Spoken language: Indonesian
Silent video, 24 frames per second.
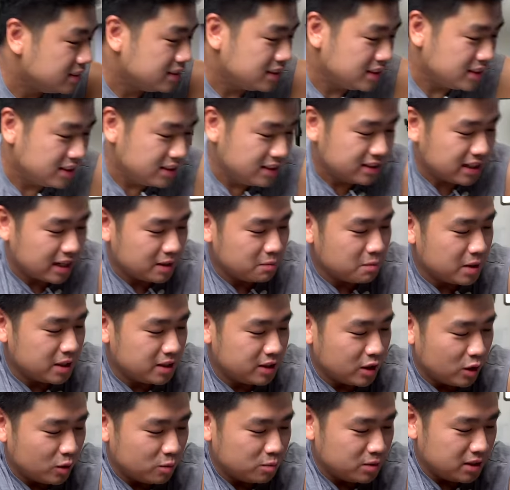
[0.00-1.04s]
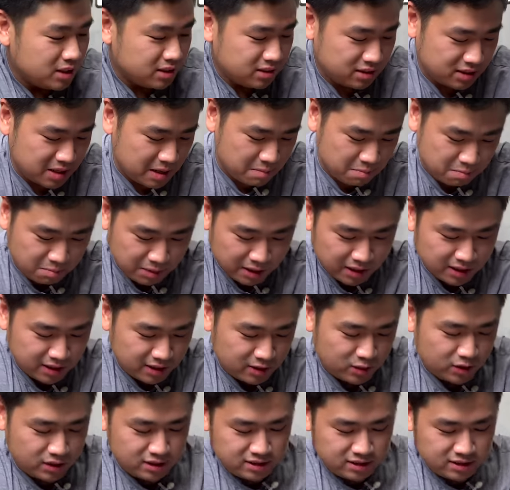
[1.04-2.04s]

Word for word: Di sini desain by Xiaomi, simple gitu